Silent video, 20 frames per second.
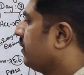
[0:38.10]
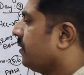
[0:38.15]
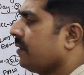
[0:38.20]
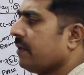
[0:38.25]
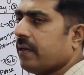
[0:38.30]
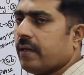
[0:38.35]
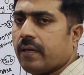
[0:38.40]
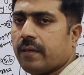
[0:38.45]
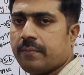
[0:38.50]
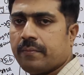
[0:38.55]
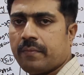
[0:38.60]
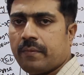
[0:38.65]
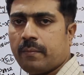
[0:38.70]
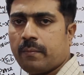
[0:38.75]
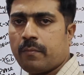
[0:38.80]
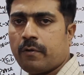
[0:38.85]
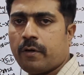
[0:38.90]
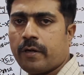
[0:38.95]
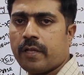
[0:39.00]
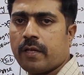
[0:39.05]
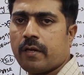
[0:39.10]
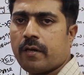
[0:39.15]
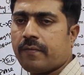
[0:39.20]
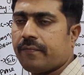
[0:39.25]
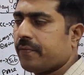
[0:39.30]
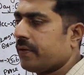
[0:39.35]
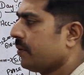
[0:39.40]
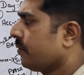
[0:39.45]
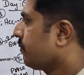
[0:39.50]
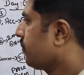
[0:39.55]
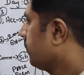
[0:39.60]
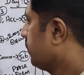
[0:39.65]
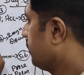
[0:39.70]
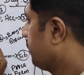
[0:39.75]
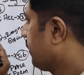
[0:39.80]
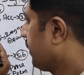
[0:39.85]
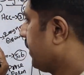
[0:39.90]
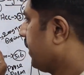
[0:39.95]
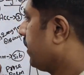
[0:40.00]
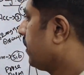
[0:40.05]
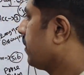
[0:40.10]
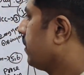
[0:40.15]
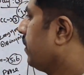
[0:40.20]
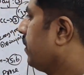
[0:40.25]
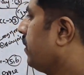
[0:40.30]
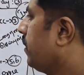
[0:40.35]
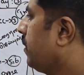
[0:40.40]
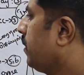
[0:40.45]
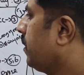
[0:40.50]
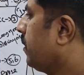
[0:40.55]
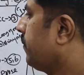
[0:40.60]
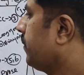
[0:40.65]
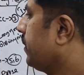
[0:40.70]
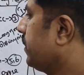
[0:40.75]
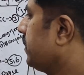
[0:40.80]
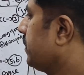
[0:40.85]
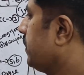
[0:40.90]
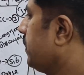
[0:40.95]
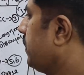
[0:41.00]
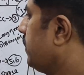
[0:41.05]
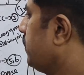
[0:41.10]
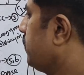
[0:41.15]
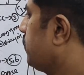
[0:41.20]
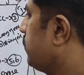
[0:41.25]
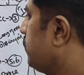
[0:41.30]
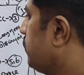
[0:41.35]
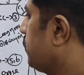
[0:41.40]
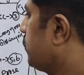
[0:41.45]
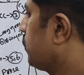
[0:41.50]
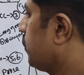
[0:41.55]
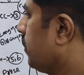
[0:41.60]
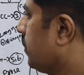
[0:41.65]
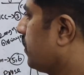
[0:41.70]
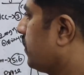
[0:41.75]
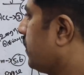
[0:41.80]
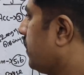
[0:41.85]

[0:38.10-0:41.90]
தேர்ட்டி ஏஎம் மார்னிங் ஆஃப் அன் அவர் வந்து பிரேக் லெவன் தேர்ட்டி டு டுவெல்